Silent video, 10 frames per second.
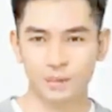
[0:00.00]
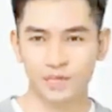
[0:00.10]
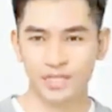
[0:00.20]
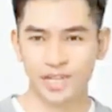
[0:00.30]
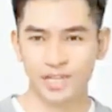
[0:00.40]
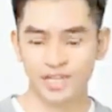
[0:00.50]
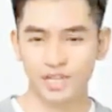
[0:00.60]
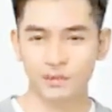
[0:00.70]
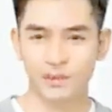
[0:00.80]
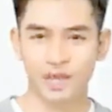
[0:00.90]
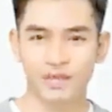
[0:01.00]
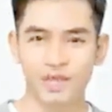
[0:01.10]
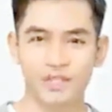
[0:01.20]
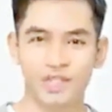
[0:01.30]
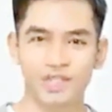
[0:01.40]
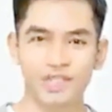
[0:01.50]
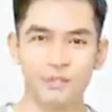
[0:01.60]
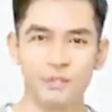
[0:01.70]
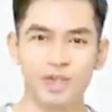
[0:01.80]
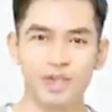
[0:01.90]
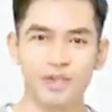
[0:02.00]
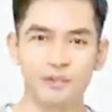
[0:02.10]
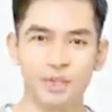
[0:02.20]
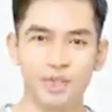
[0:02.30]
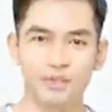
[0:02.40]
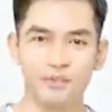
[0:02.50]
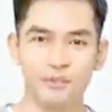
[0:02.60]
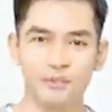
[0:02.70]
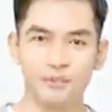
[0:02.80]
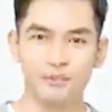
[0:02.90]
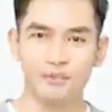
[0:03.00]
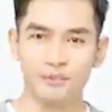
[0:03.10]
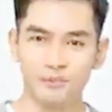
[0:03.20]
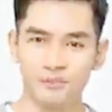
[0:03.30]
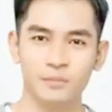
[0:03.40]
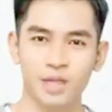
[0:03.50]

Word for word: tetapi mereka menatap Daniel dengan mata yang dalam.